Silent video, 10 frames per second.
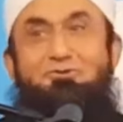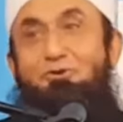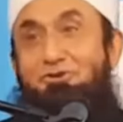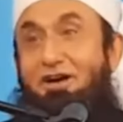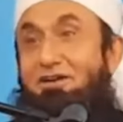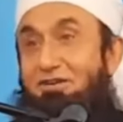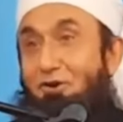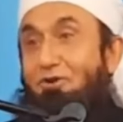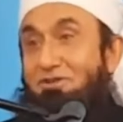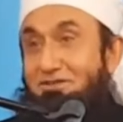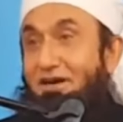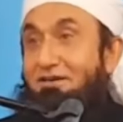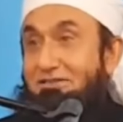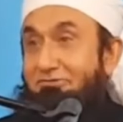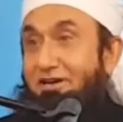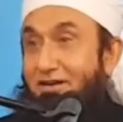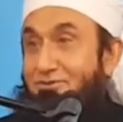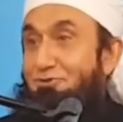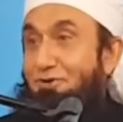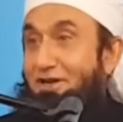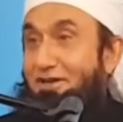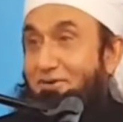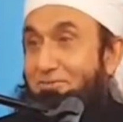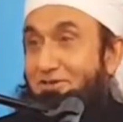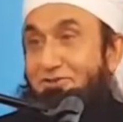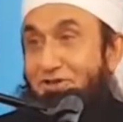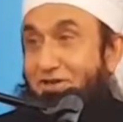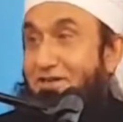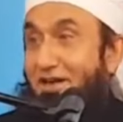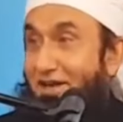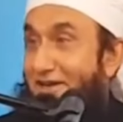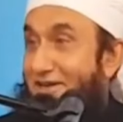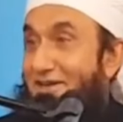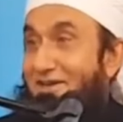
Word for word: चलो यहाँ की औरतें ताकतवर हैं सुना है कि बड़ी शेरनियाँ हैं